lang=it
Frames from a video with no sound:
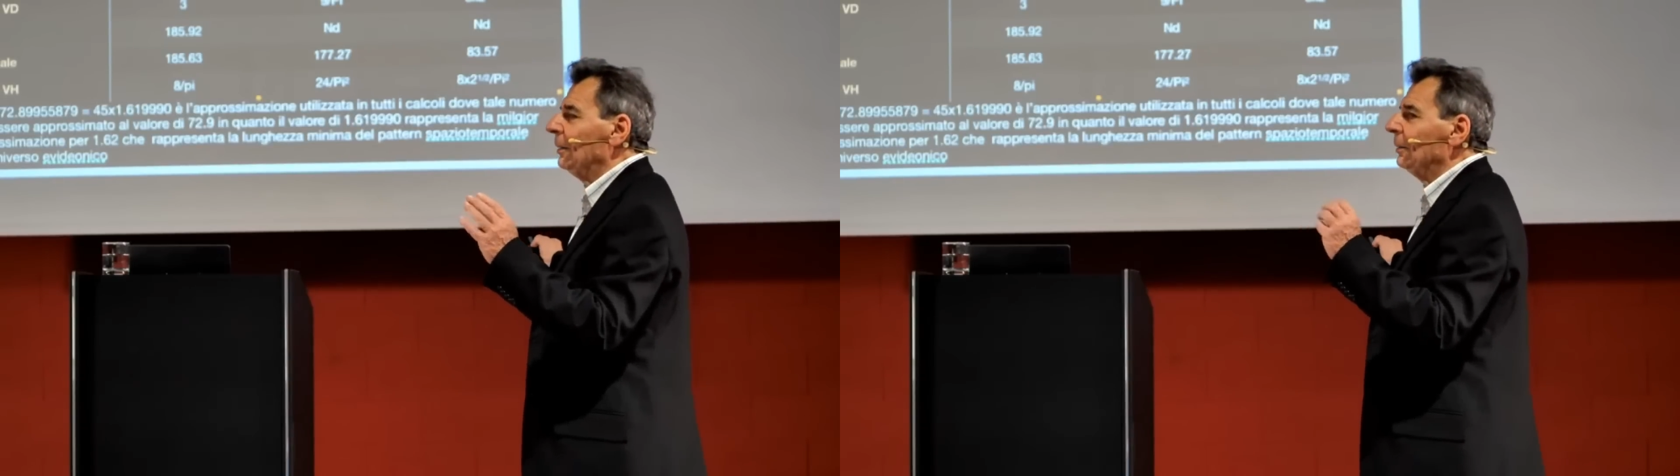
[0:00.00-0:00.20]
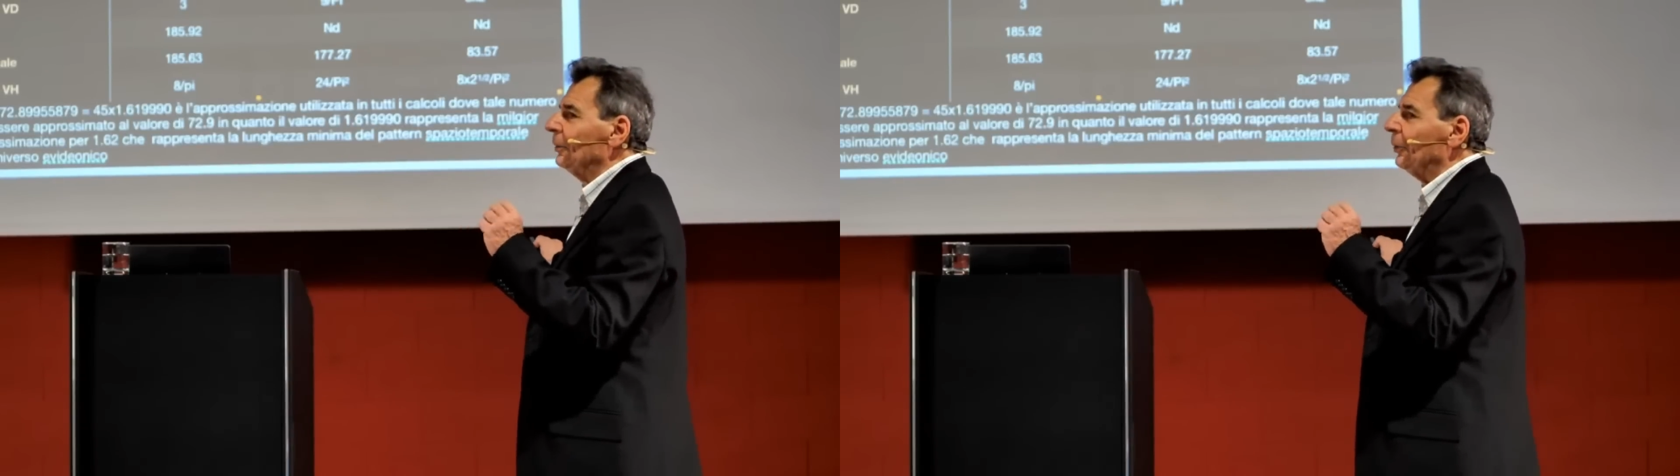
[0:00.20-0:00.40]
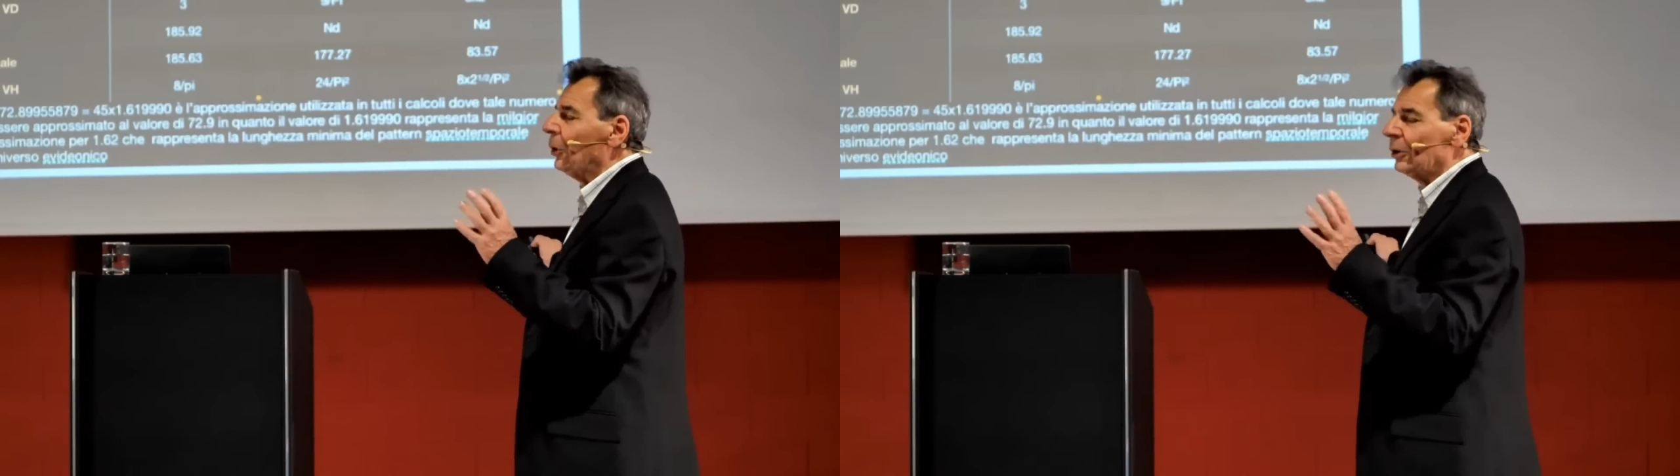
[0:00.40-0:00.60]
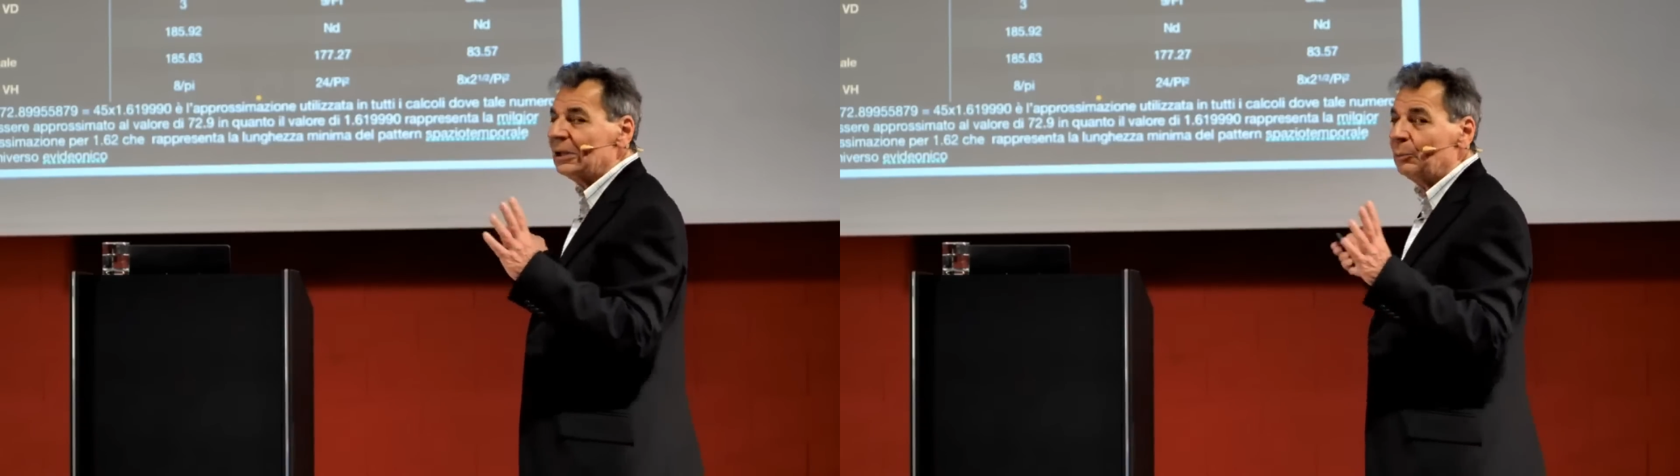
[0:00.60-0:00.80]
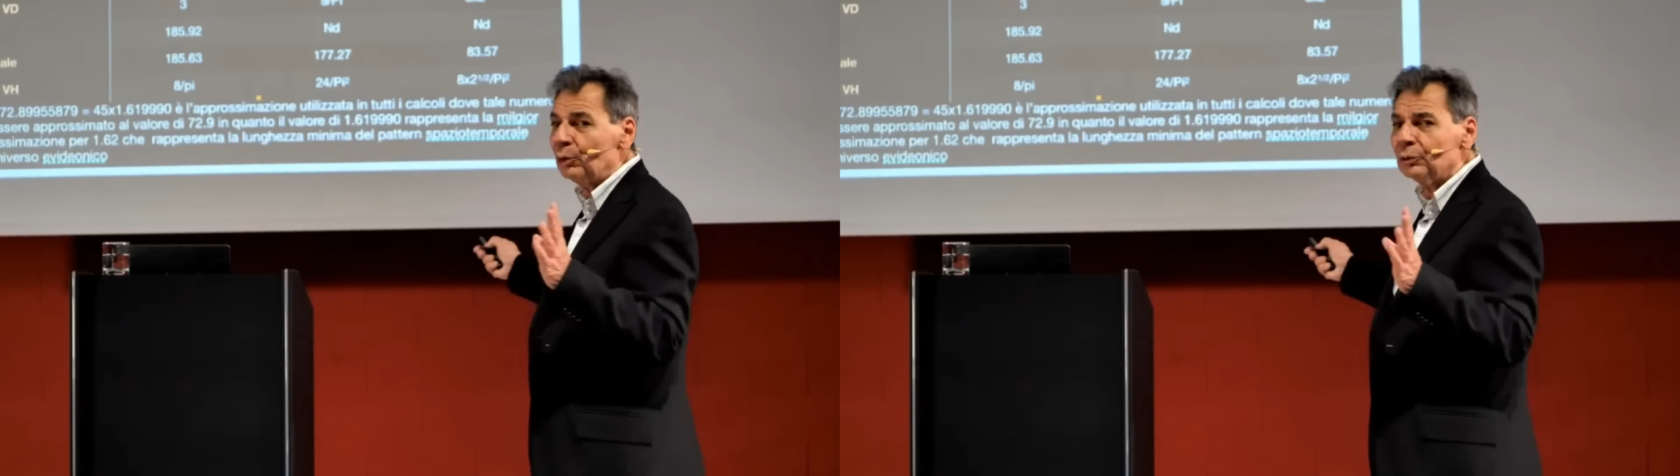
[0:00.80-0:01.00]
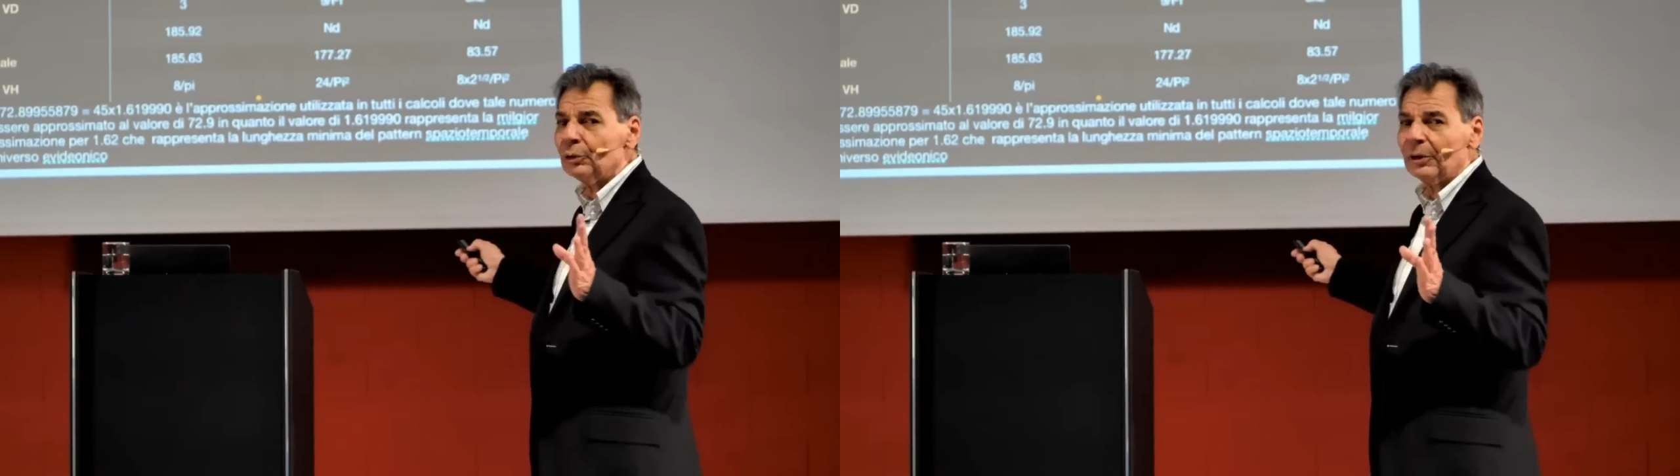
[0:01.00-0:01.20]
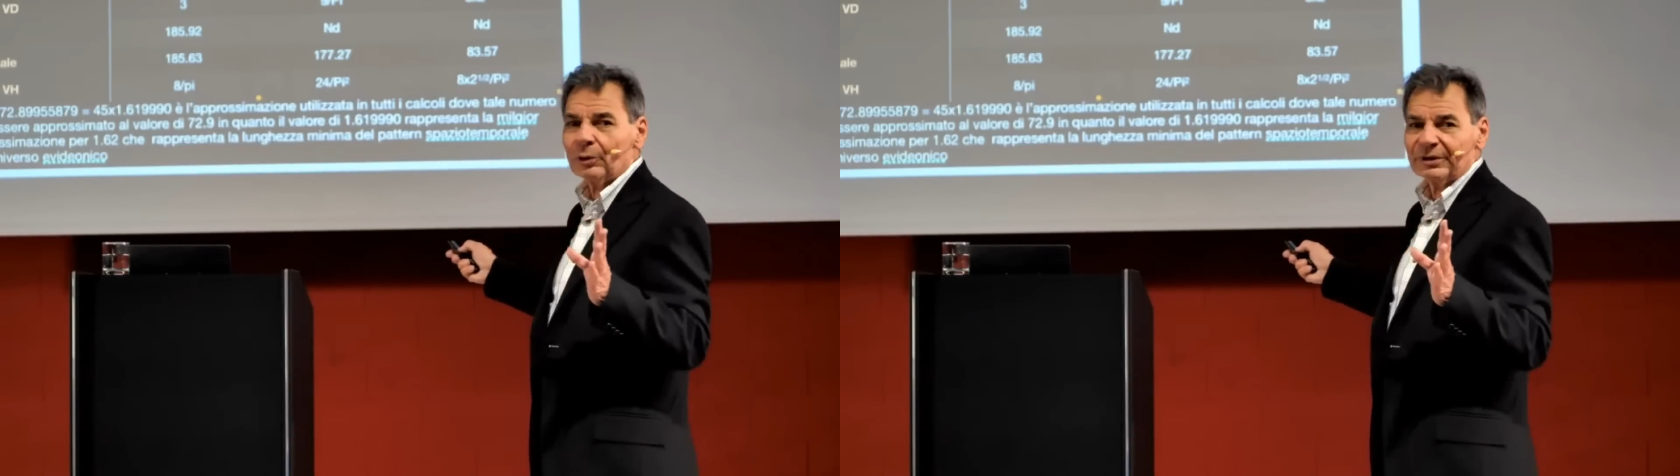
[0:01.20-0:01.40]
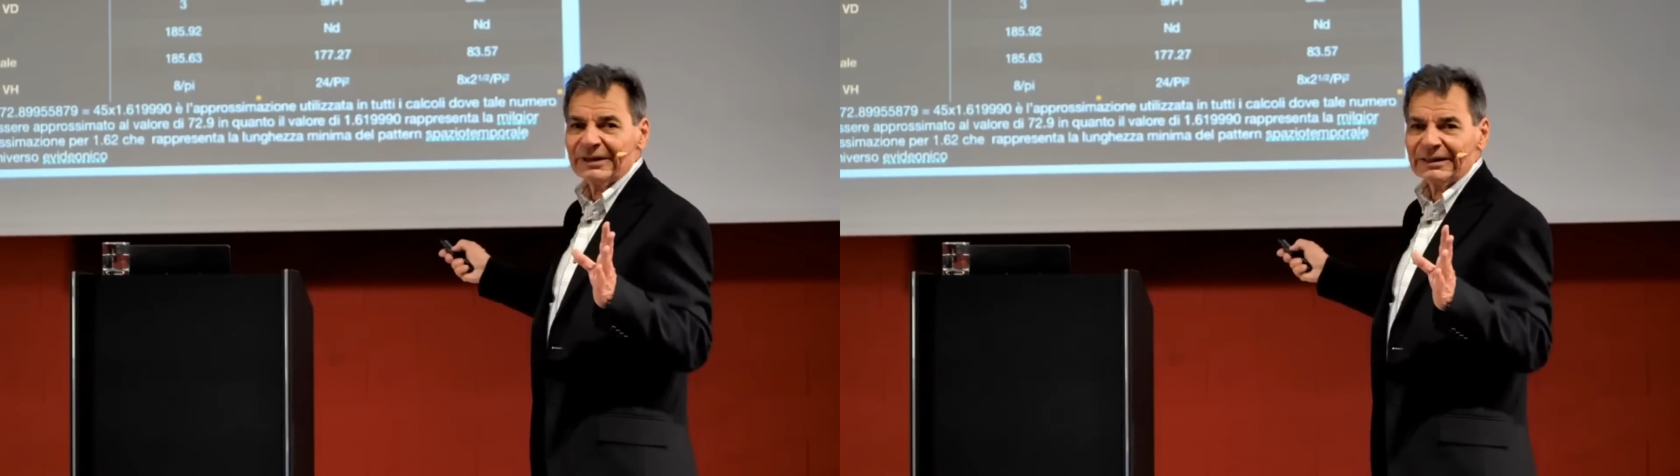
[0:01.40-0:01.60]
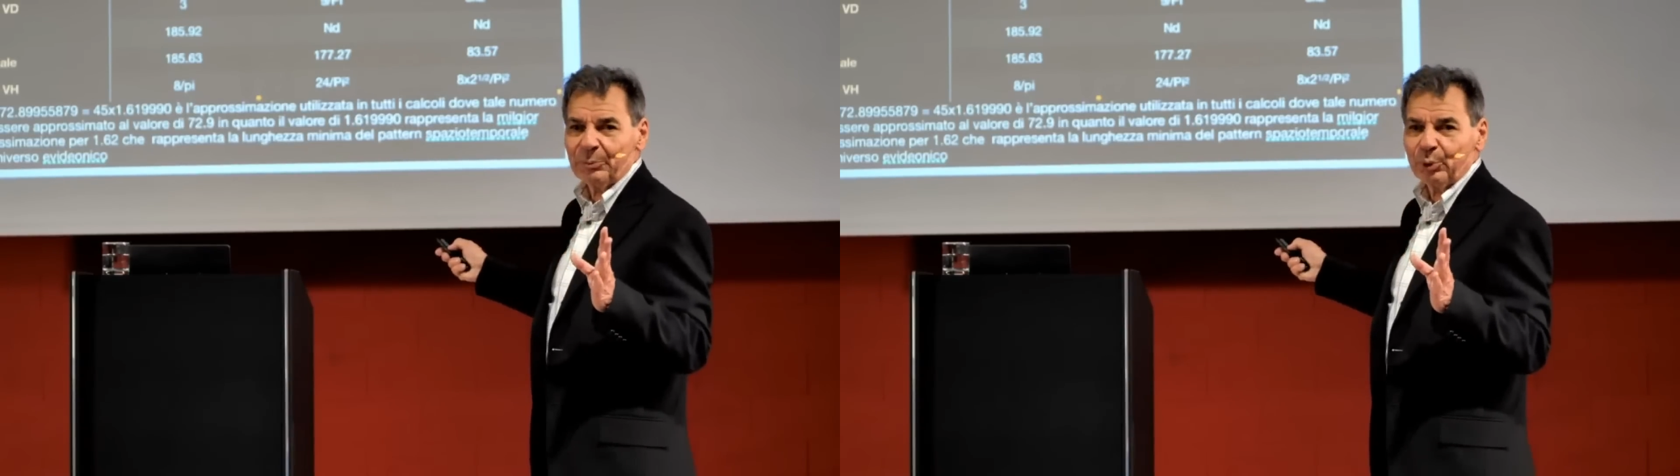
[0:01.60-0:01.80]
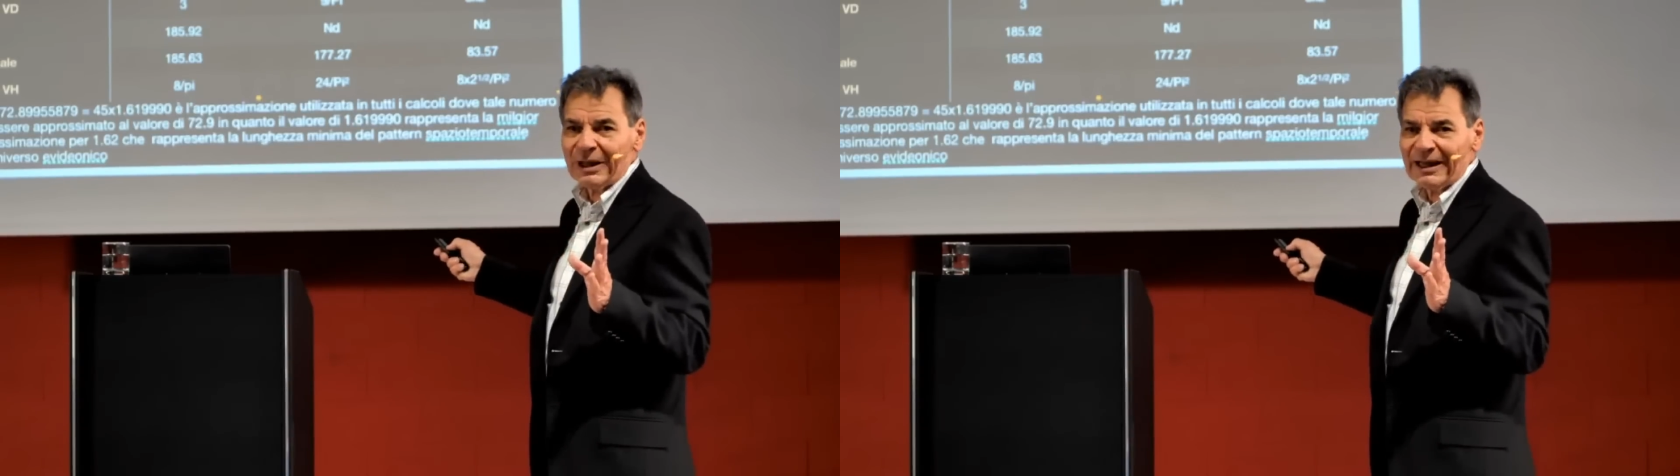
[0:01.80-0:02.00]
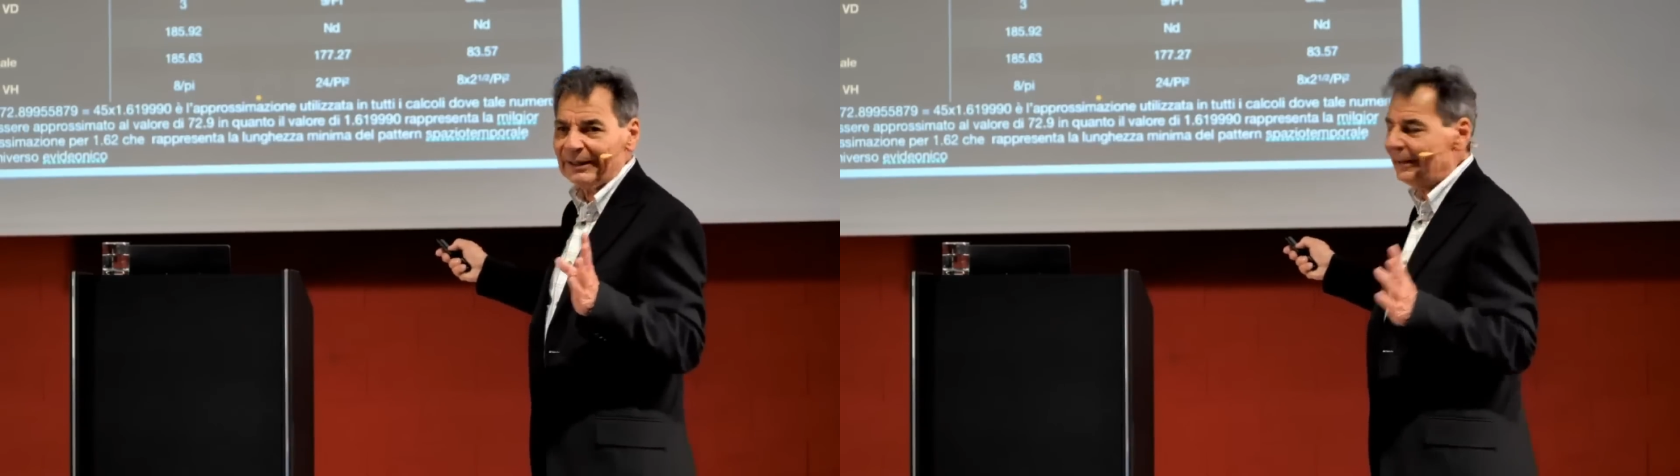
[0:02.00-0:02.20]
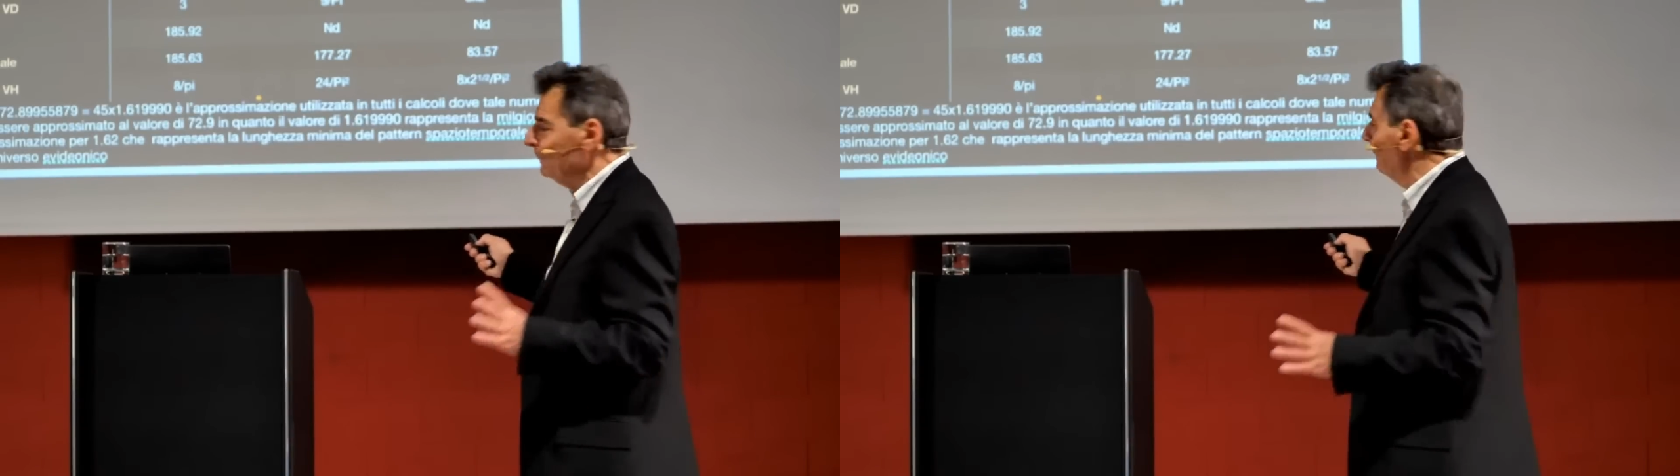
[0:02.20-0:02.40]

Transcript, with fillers: ricorda molto le coordinate polari.